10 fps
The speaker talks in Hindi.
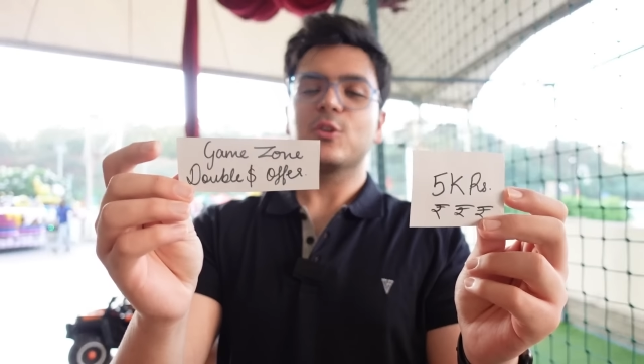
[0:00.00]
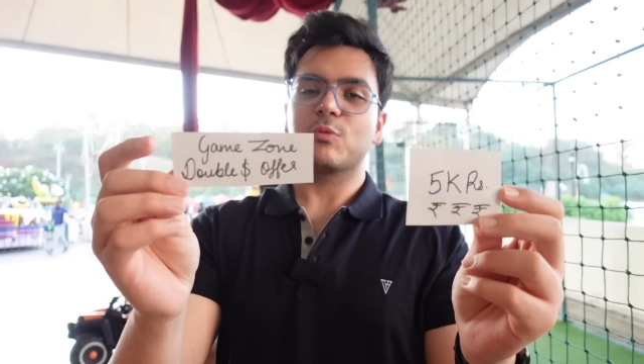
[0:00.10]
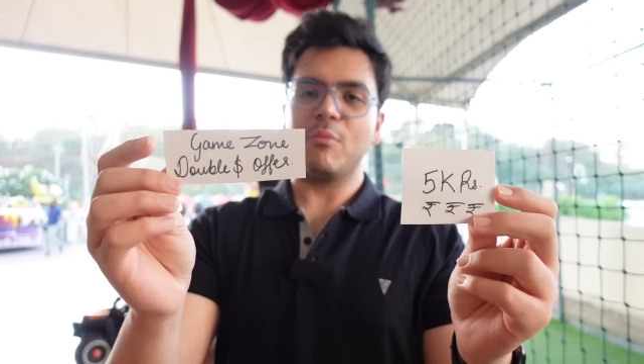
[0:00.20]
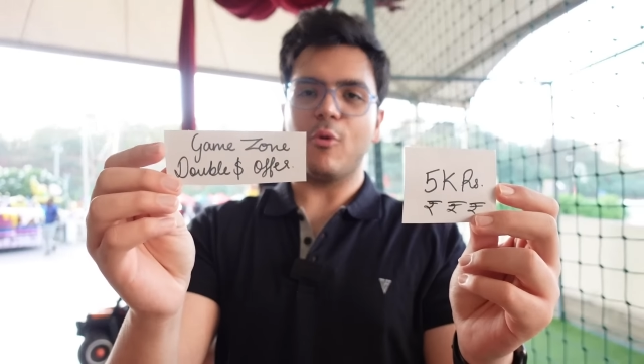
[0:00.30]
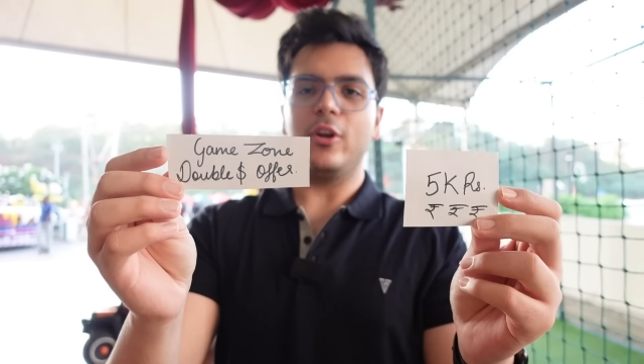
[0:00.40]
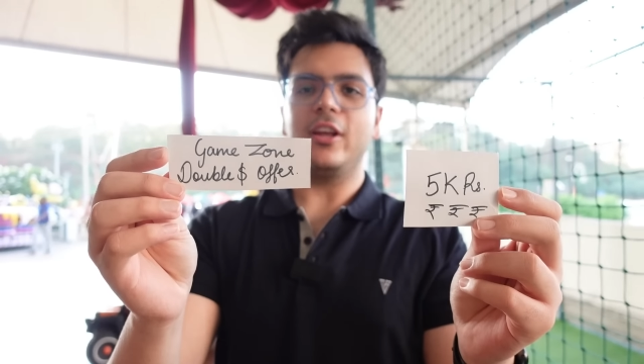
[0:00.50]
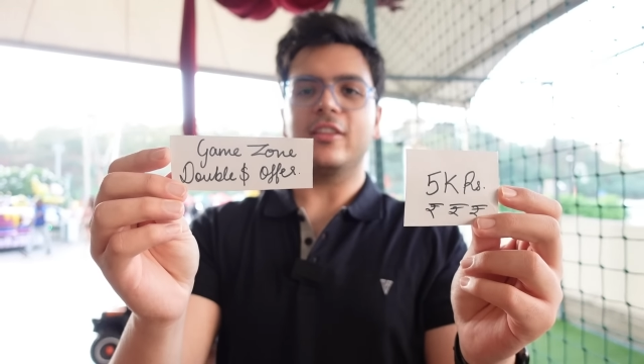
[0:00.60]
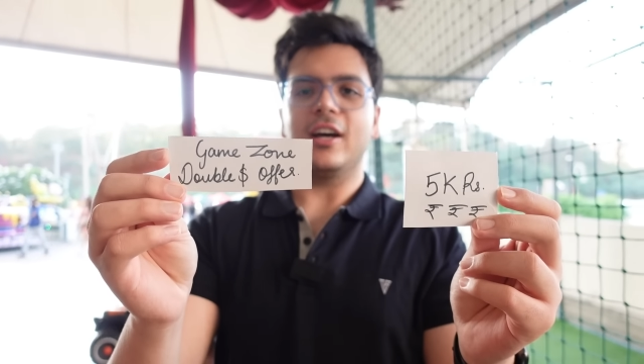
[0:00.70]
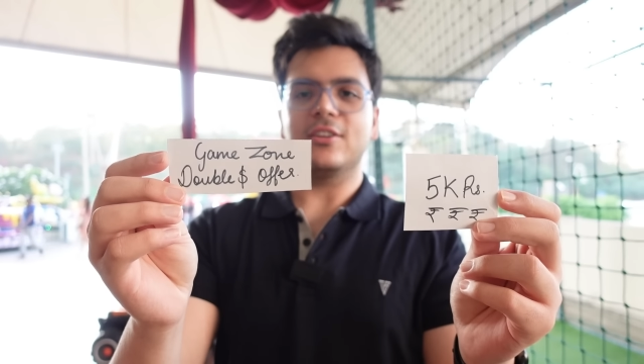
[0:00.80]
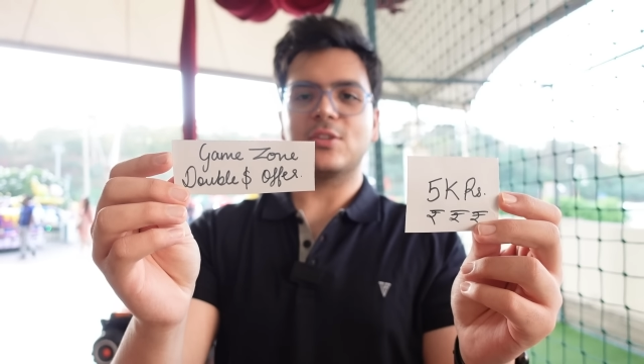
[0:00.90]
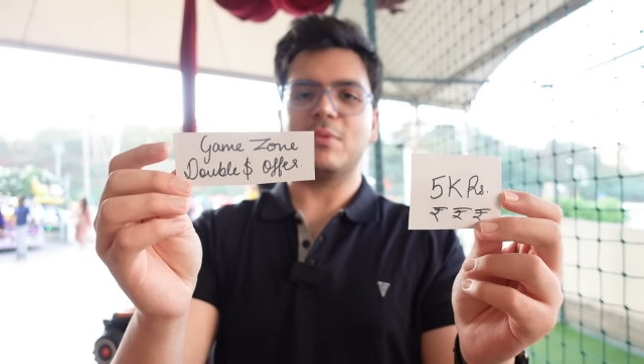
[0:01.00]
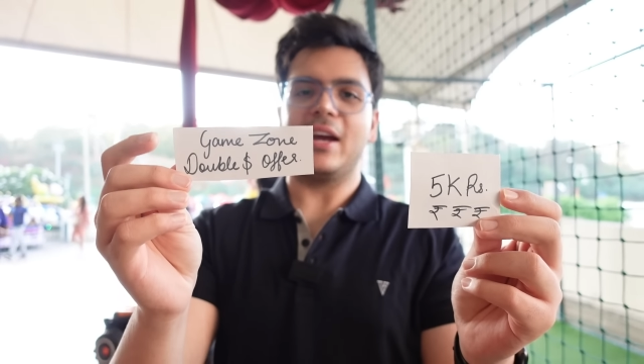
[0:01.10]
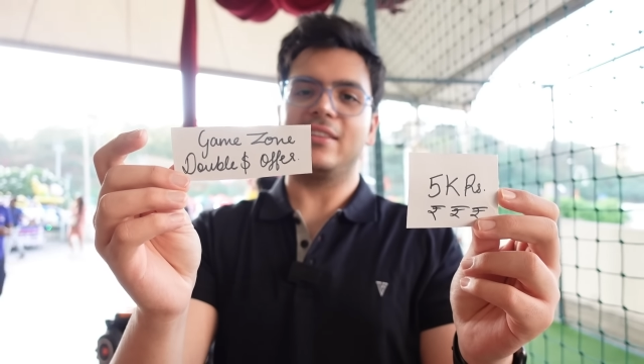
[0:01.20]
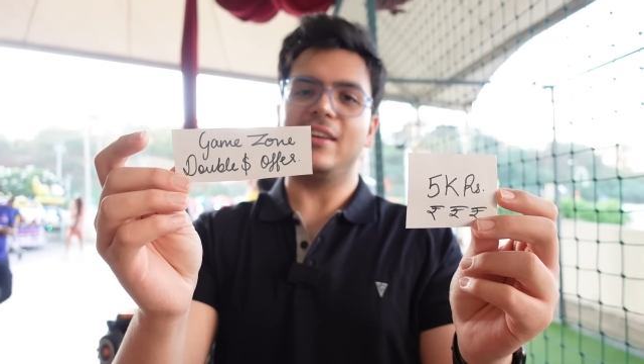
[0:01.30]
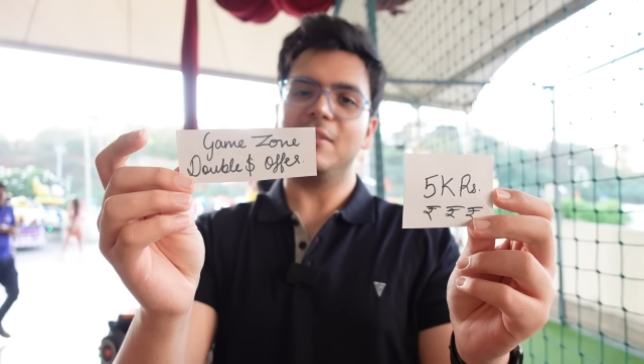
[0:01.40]
उसमें बोलिंग था सो
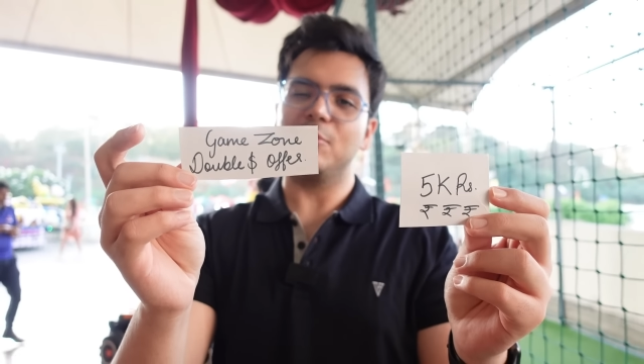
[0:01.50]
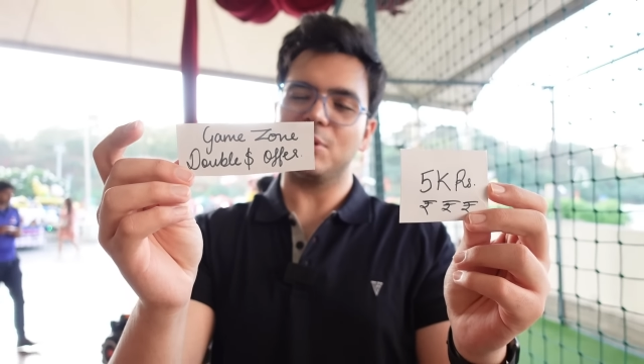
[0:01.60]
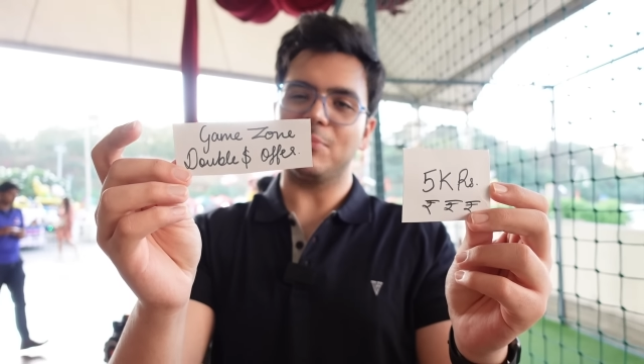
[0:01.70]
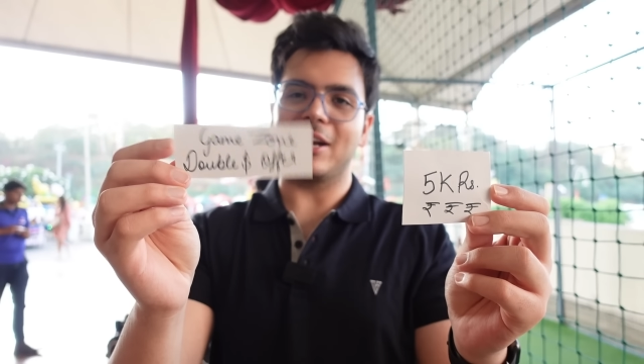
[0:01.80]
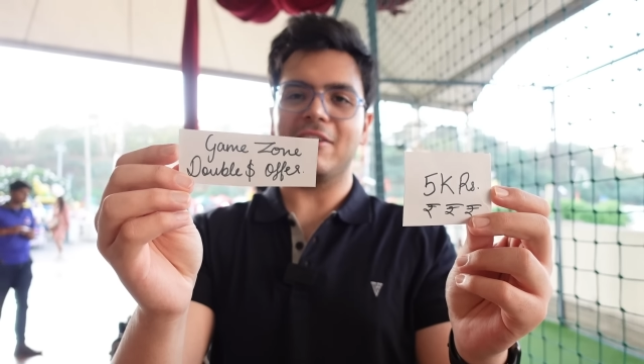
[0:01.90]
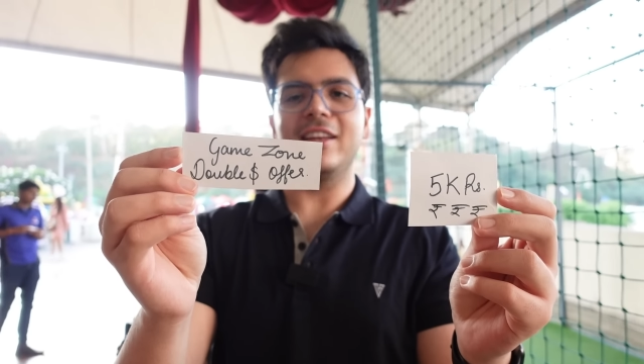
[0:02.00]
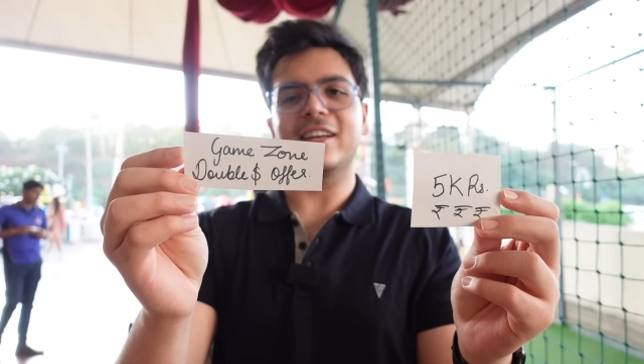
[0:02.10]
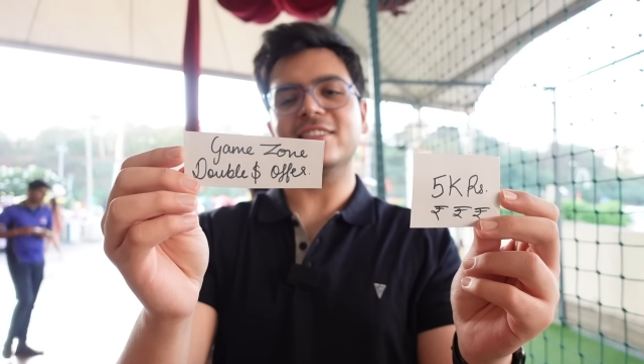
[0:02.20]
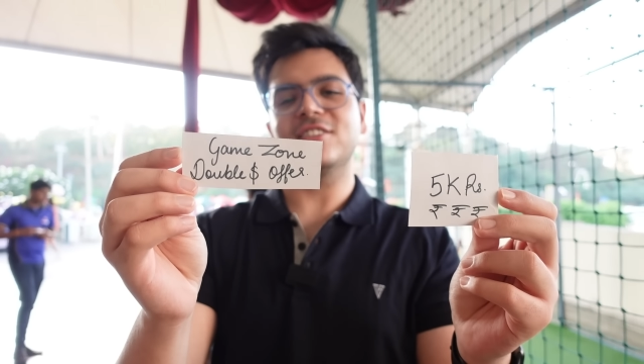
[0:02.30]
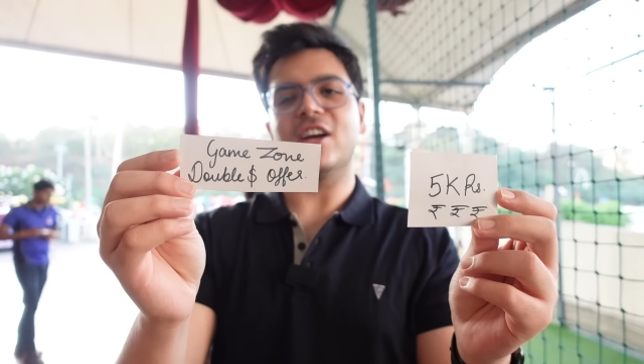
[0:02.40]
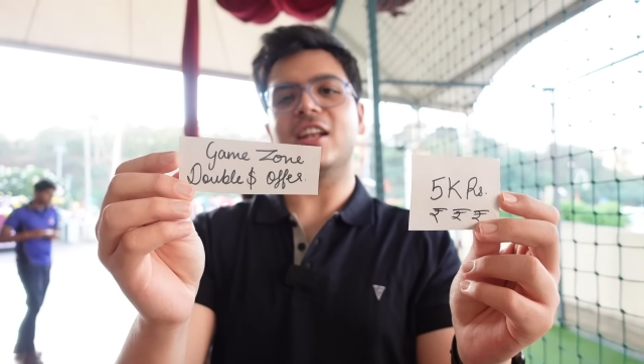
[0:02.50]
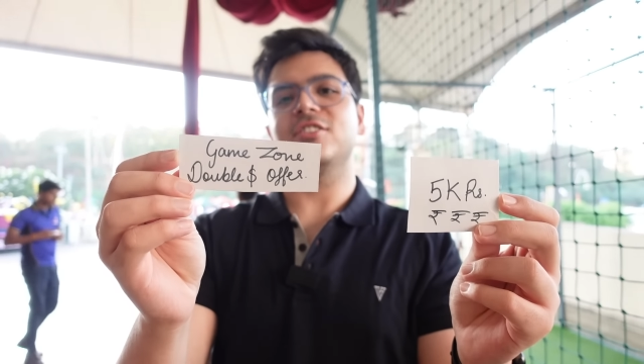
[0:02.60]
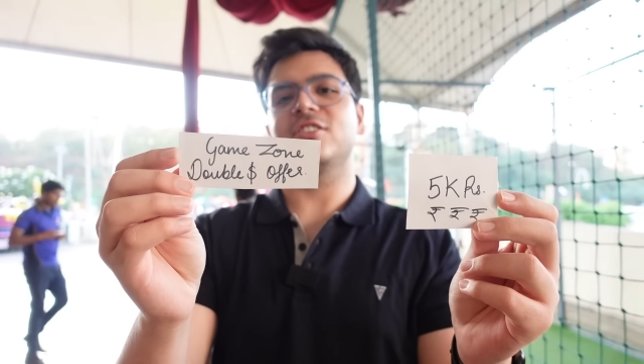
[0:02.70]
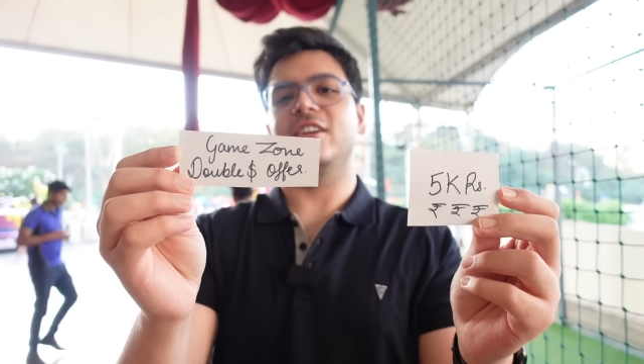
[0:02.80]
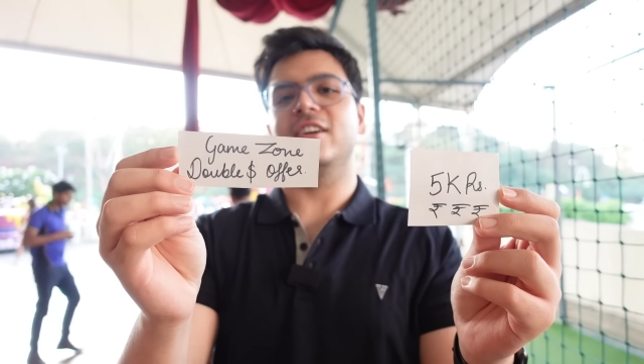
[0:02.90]
आई थिंक मुझे बड़े वाले के साथ जाना
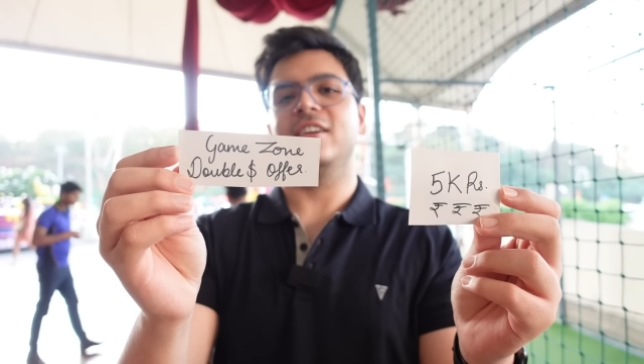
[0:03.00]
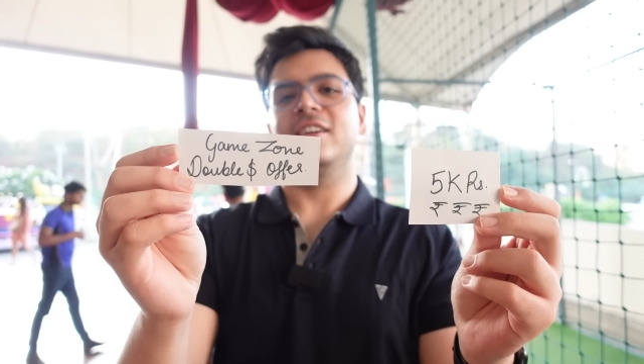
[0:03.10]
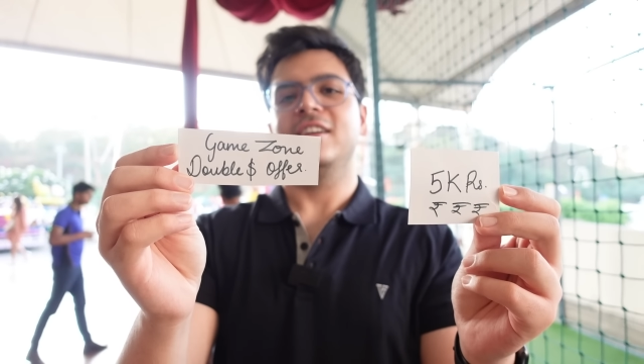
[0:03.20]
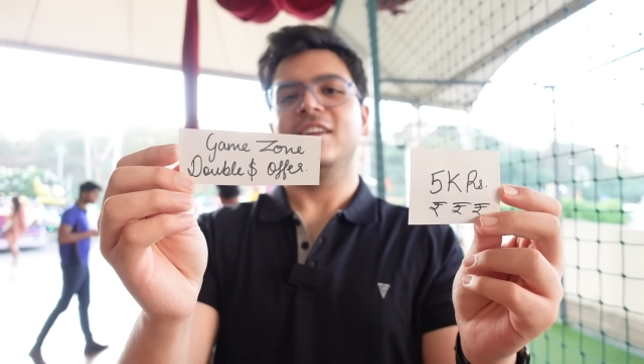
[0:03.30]
चाहिए